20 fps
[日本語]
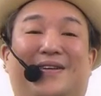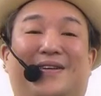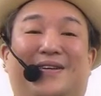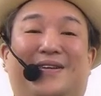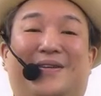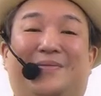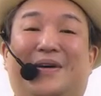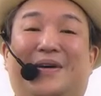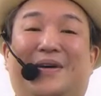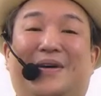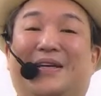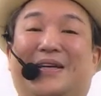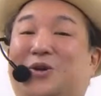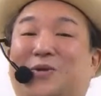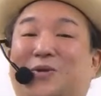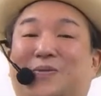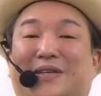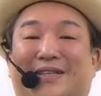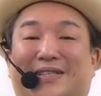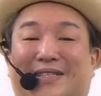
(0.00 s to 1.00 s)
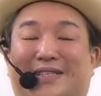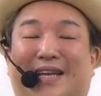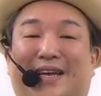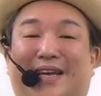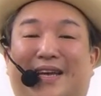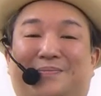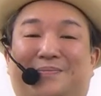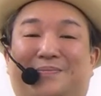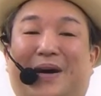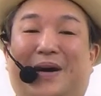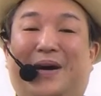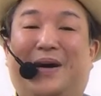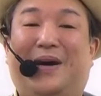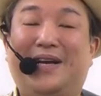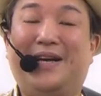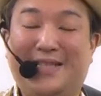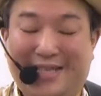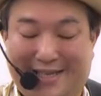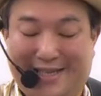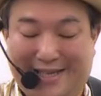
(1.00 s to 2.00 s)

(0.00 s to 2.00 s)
例えばですね、バラに